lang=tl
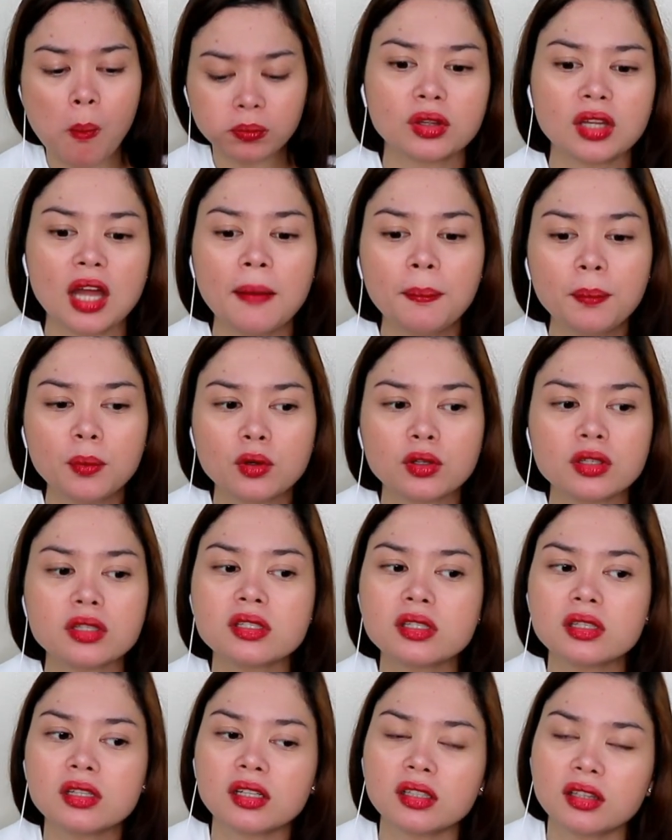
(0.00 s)

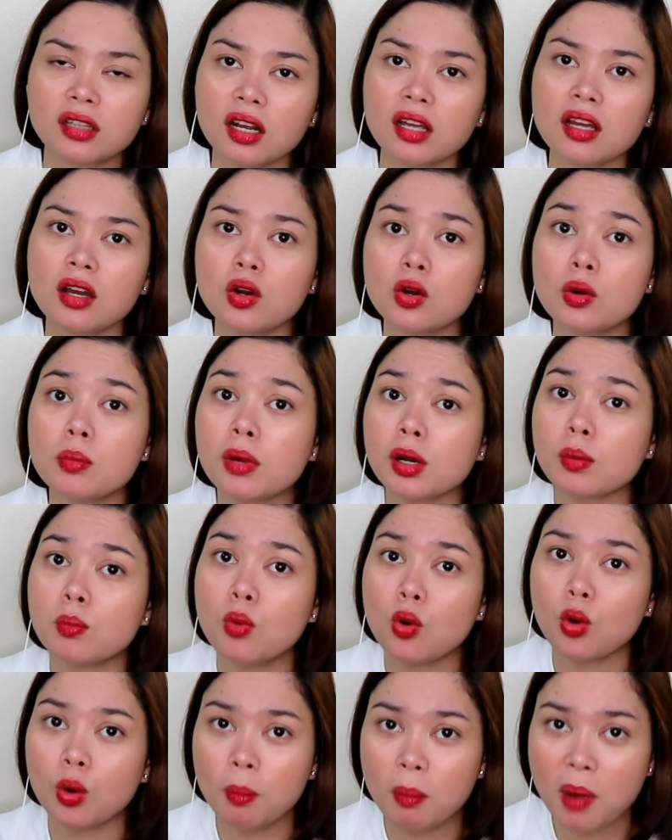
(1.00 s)
Tapos, nagtry ako
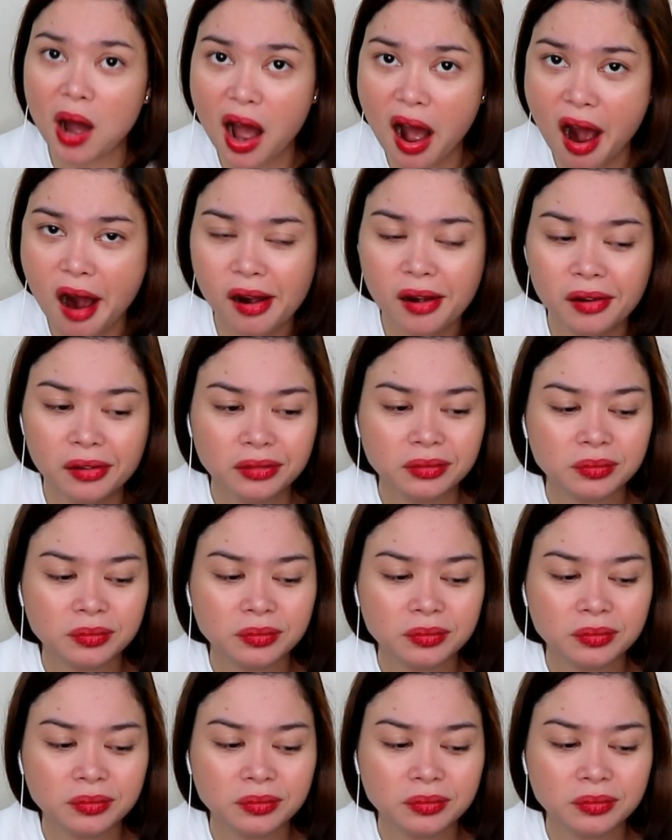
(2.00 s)
magmukbang.